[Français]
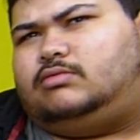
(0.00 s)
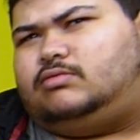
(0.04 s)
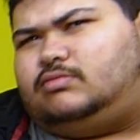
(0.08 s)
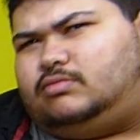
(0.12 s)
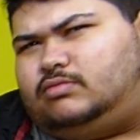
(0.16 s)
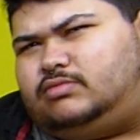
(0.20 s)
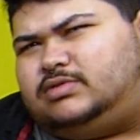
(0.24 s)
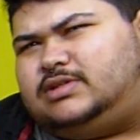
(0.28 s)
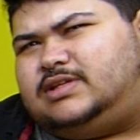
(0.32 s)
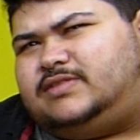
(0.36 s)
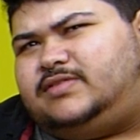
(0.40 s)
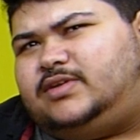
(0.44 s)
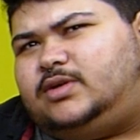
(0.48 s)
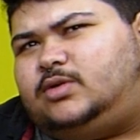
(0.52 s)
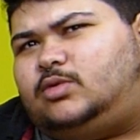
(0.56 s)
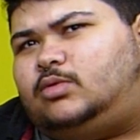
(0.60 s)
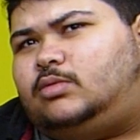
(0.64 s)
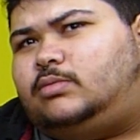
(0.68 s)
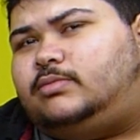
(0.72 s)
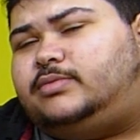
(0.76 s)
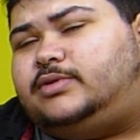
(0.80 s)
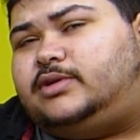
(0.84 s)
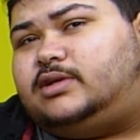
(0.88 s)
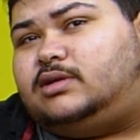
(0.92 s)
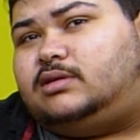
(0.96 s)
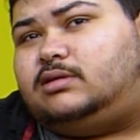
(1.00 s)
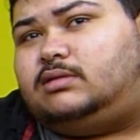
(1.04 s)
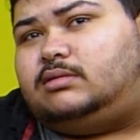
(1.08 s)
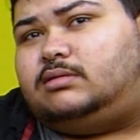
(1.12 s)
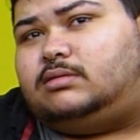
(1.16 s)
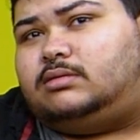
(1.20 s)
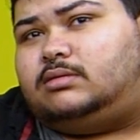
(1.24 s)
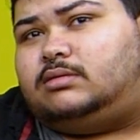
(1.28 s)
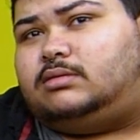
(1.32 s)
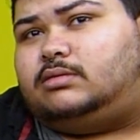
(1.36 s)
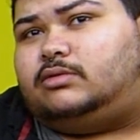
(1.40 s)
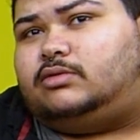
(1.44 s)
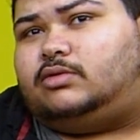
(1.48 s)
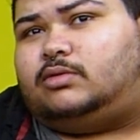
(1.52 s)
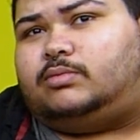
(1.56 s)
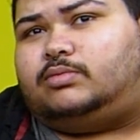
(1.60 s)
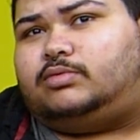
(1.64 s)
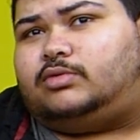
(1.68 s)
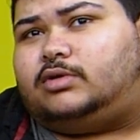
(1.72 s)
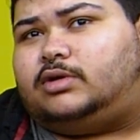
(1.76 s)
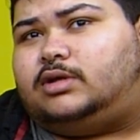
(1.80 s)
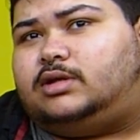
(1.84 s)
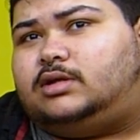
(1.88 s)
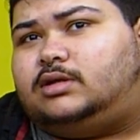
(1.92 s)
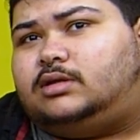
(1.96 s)
Vous avez combien euh,
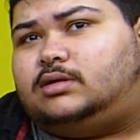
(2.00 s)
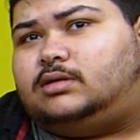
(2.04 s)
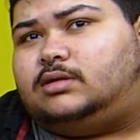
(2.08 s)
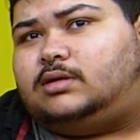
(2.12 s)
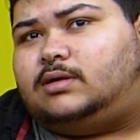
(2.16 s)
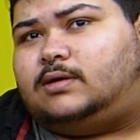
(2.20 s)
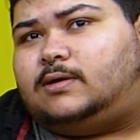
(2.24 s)
d'employés